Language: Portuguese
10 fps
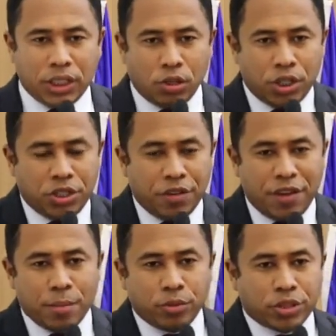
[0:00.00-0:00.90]
que nós
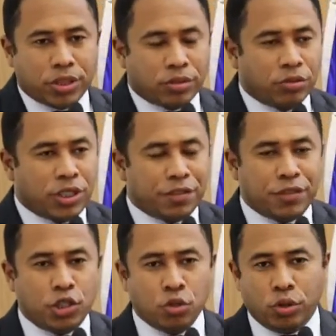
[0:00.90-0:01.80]
tivemos no dia
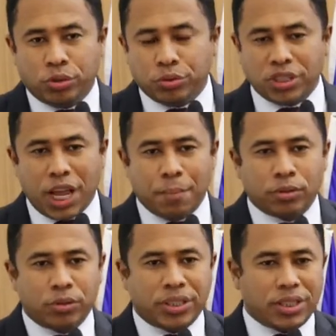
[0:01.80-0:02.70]
28, no sábado,